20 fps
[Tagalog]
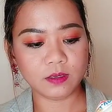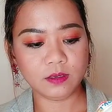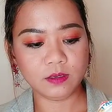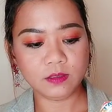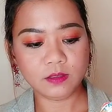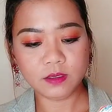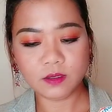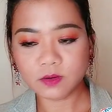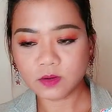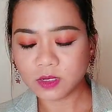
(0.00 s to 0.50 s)

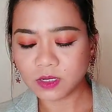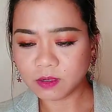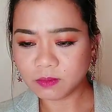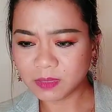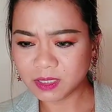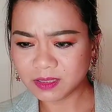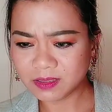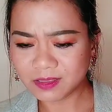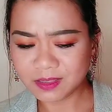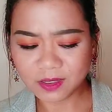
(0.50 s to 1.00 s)
Hindi ko
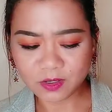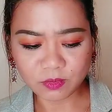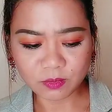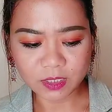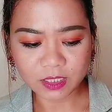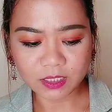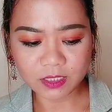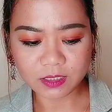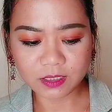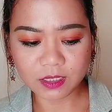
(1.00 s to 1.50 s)
alam, hindi ko
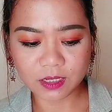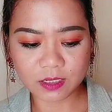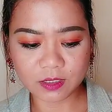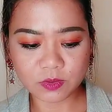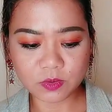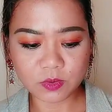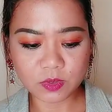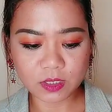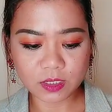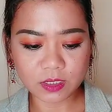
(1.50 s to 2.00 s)
matandaan
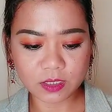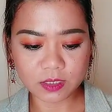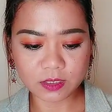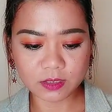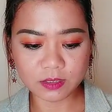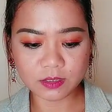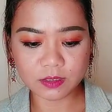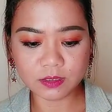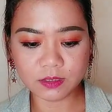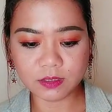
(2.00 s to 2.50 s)
kung
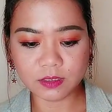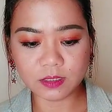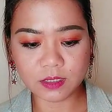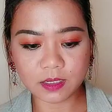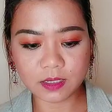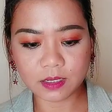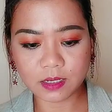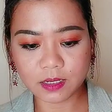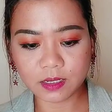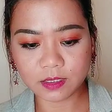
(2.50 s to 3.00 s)
ilang,
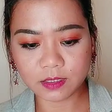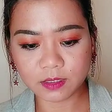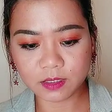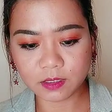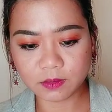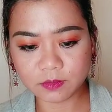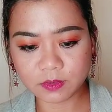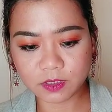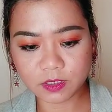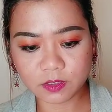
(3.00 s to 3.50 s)
ilang
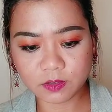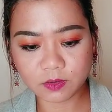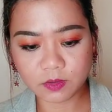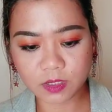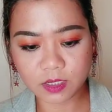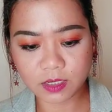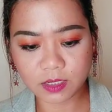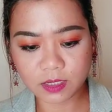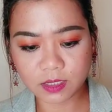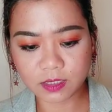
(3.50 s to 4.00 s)
items ito
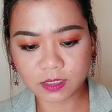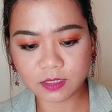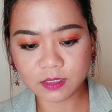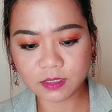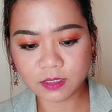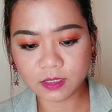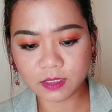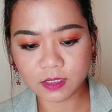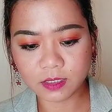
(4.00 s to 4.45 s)
lahat.